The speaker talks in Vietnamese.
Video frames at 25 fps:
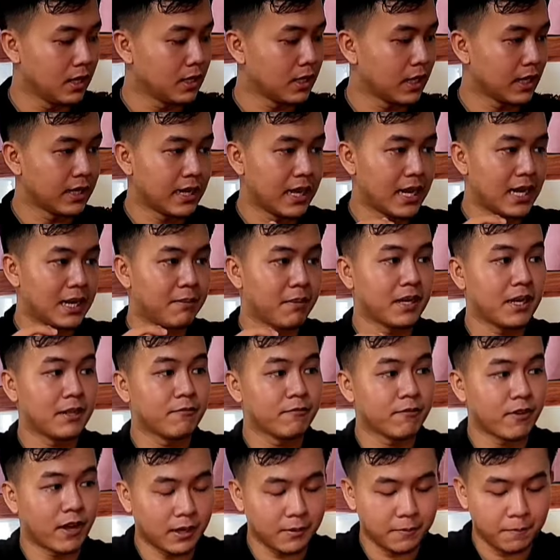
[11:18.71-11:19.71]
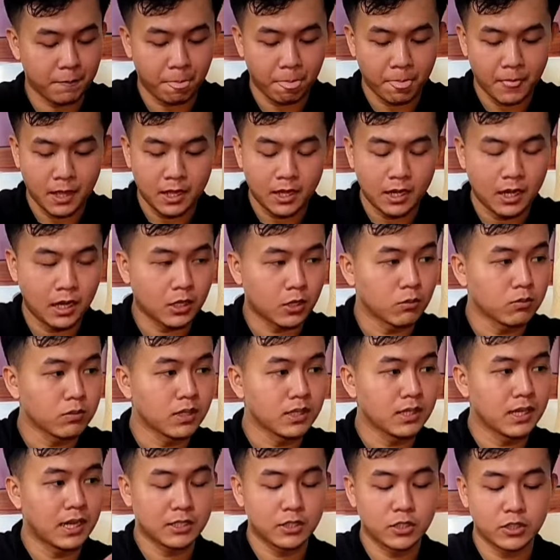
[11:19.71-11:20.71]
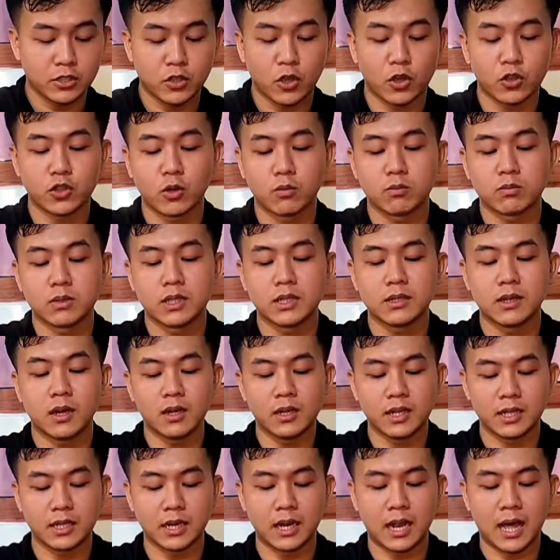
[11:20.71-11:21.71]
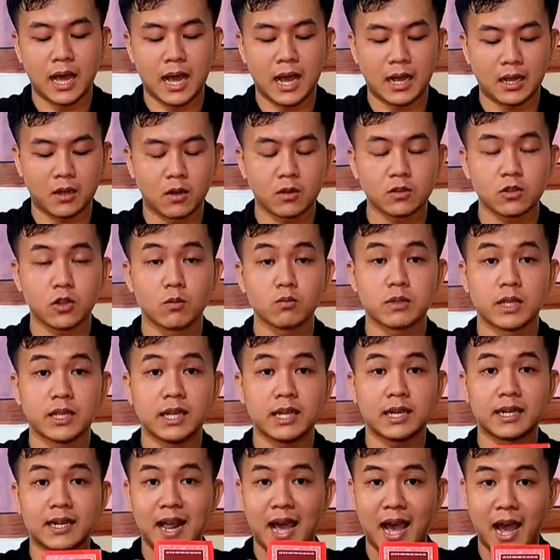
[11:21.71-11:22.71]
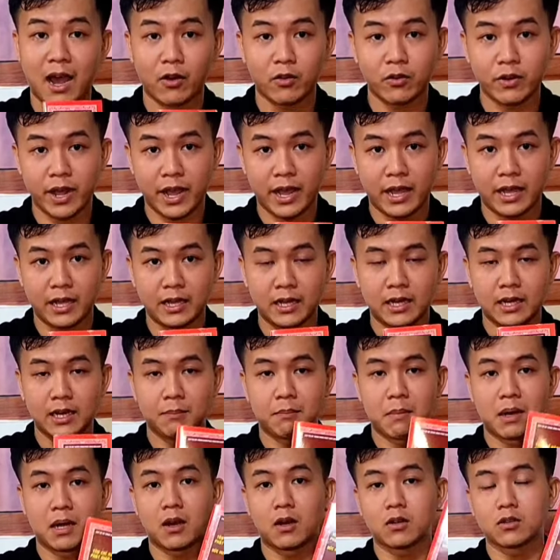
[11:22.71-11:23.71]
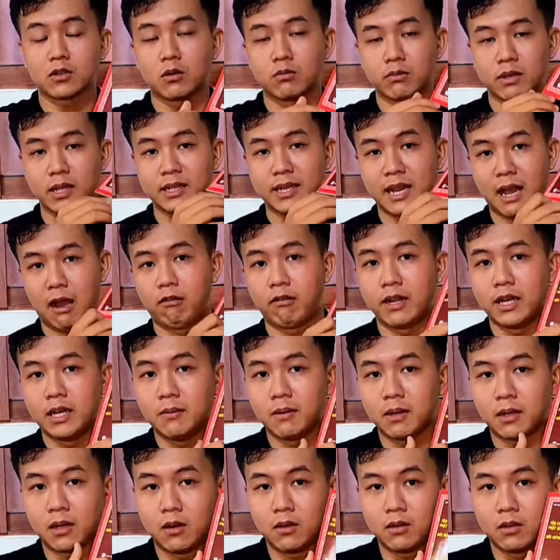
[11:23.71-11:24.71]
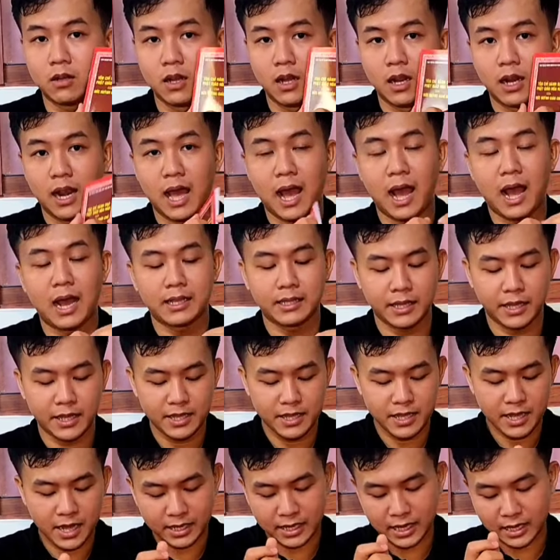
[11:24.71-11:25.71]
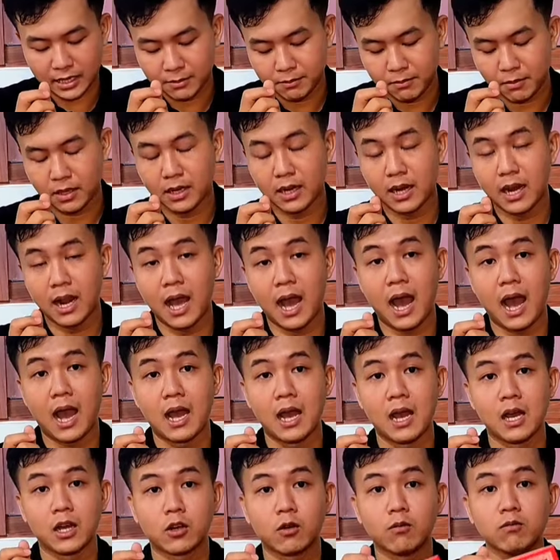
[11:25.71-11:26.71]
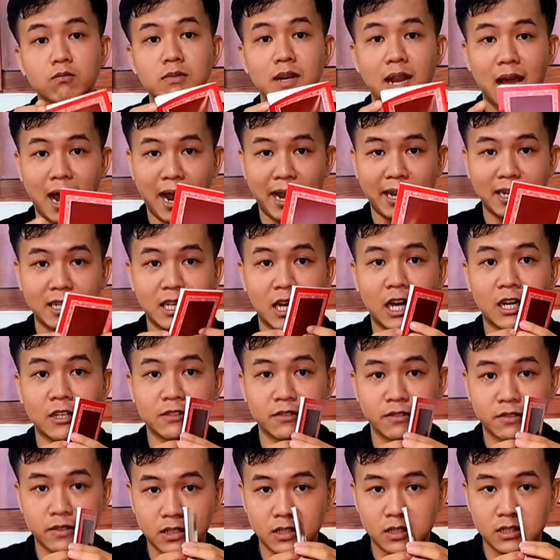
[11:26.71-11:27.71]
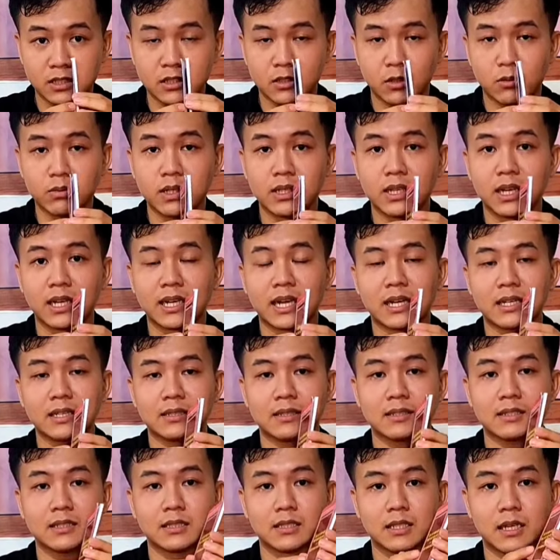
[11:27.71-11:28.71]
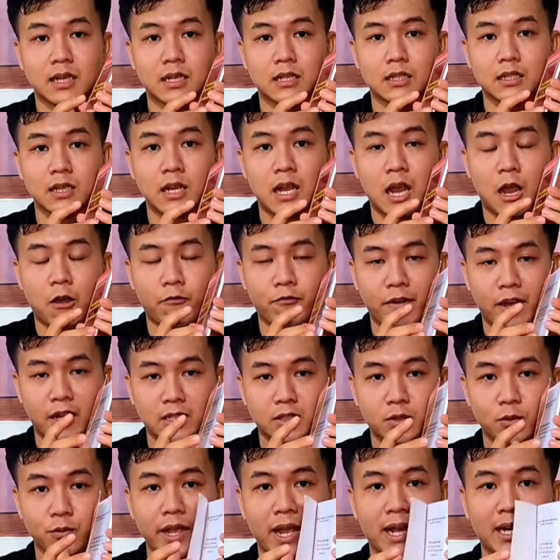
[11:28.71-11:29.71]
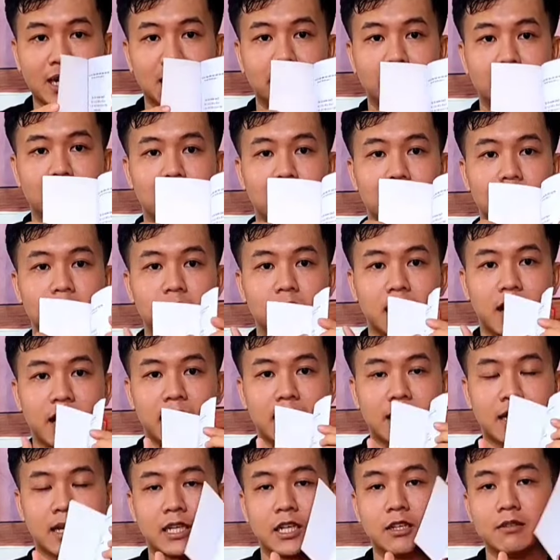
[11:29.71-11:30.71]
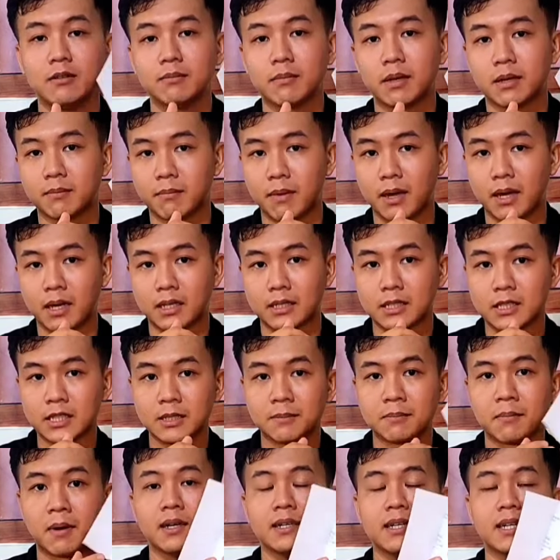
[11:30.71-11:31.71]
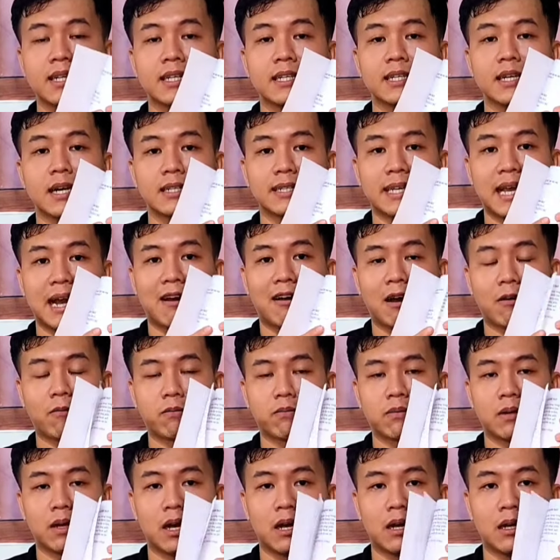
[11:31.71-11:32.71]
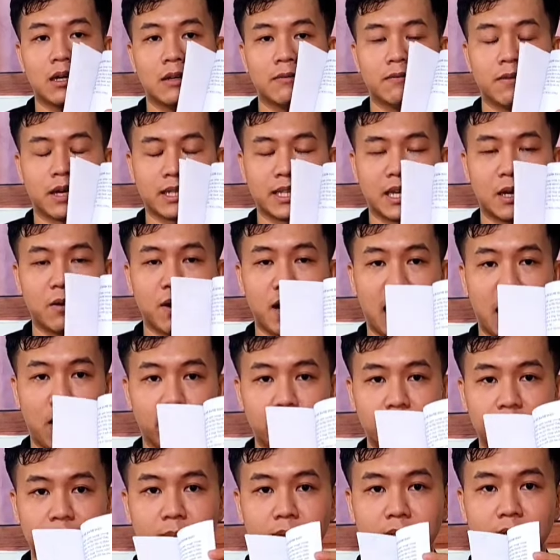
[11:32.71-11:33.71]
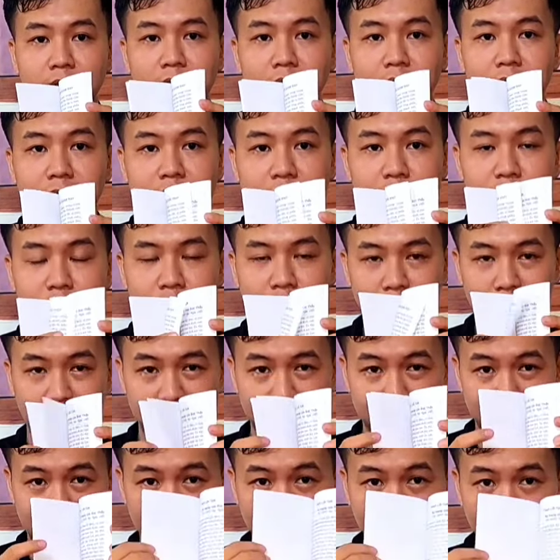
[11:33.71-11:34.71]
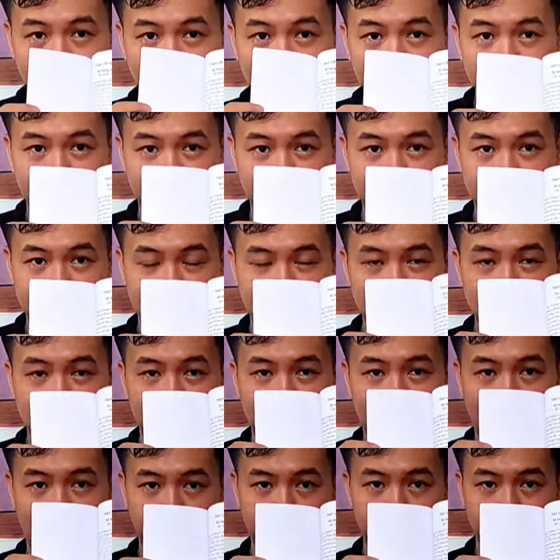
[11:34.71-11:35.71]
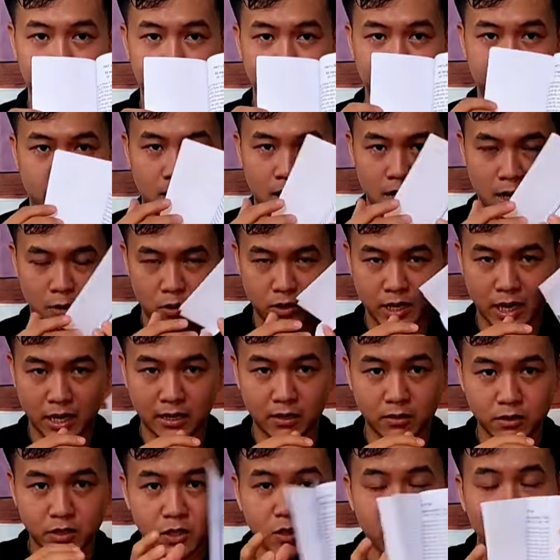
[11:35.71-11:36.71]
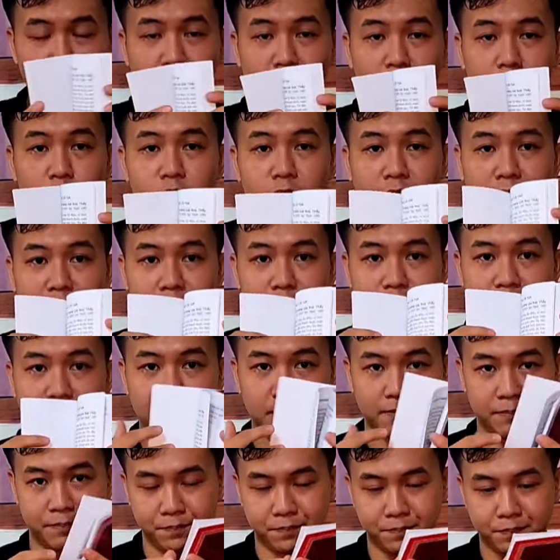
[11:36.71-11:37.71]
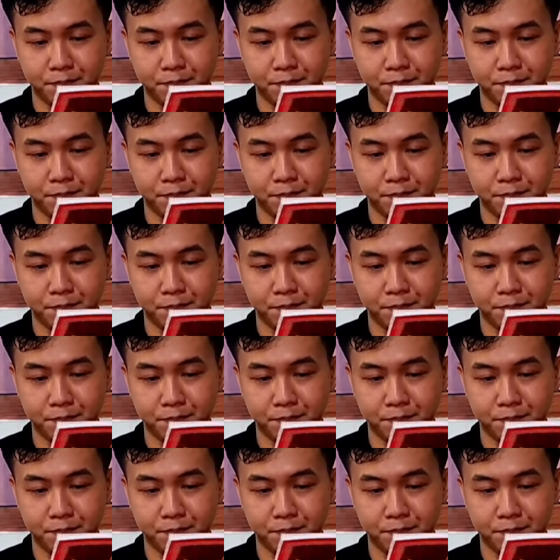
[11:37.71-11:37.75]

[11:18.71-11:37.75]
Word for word: đây đây là máy niệm phật à, cũng như là cho chung dưới đó thì là có tôn chỉ hình đạo nè bà con tôn chỉ hình đạo này đó bà con là chỉ về cách mình là cúng lại thờ phượng cũng như là cách à, học Phật tu nhân đó bà con đây nếu mà mình mà người mới đi à, vào học à, Phật giáo hòa hảo đó, thì mình nên mình dùng cuốn này để mình học quốc thành hồi trước cũng học cuốn này không quý vị